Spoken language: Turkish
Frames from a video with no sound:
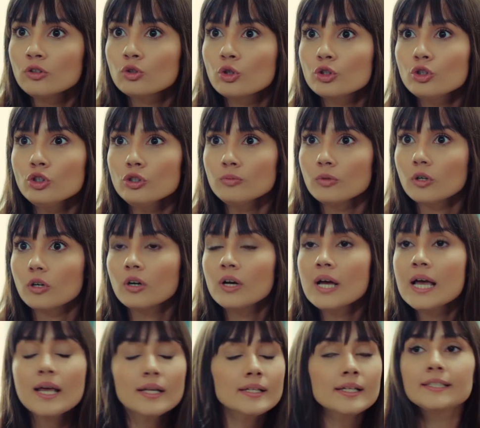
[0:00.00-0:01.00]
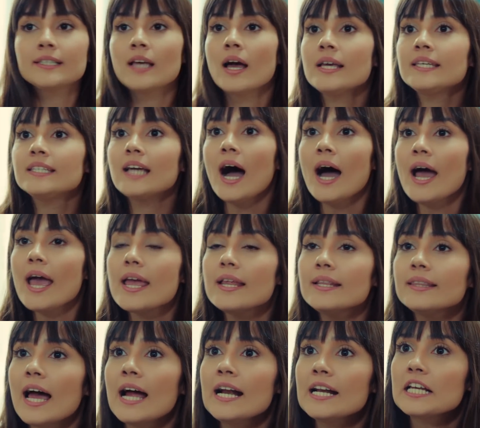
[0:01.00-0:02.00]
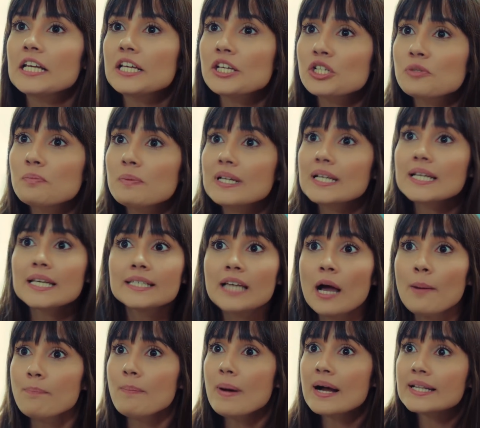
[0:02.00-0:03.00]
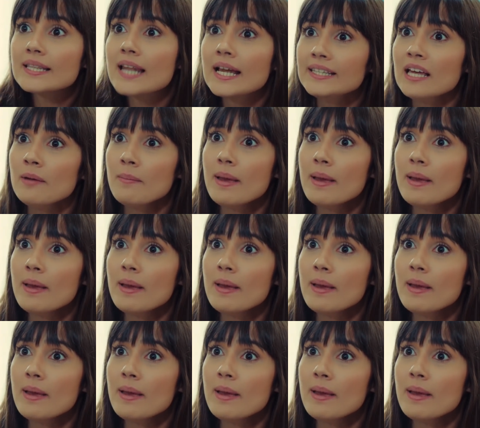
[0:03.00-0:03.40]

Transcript: Duydun mu? Ya Ender'le işbirliği yapmak ne